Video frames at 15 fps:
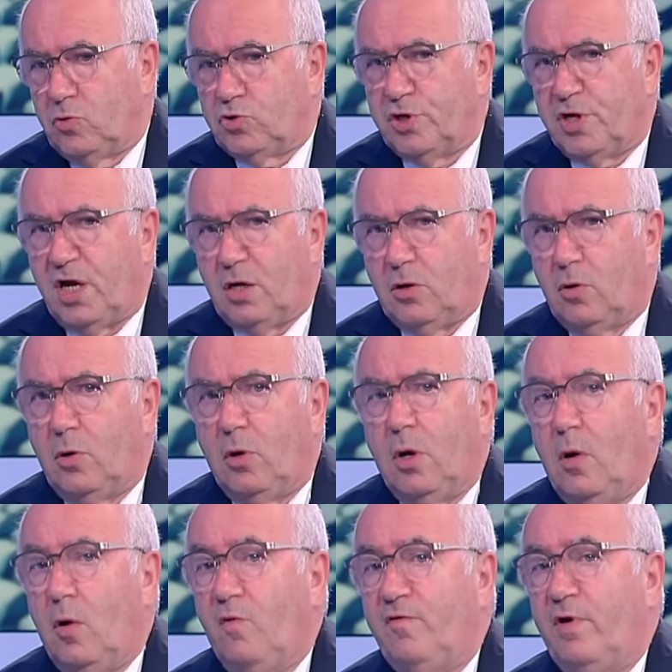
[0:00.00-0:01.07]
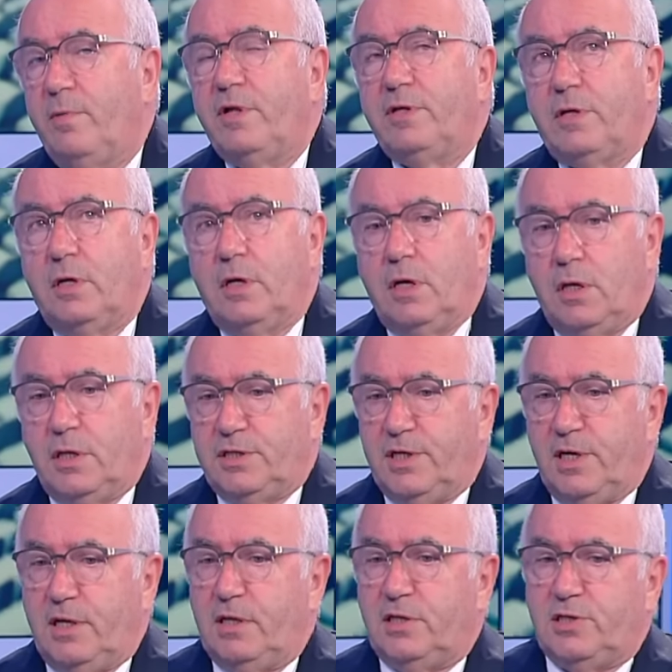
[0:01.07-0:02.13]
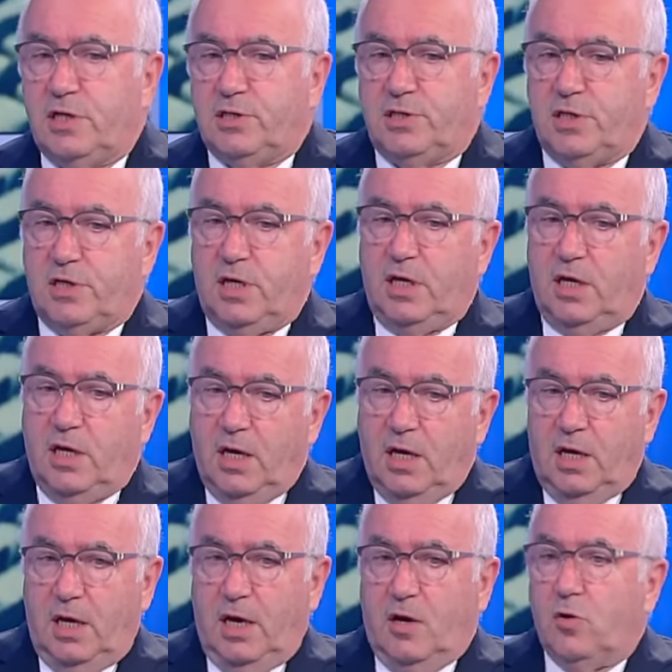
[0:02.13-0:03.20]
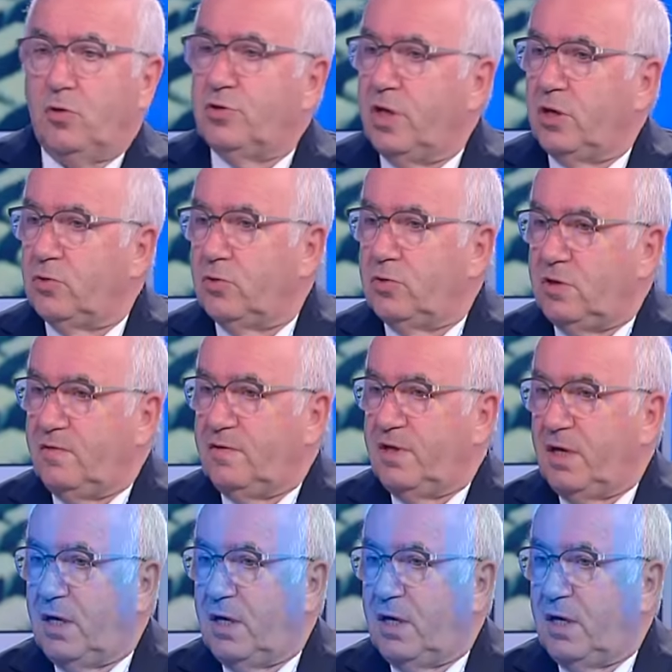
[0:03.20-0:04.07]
molto sereno, Ovviamente se le dicessi che è contento di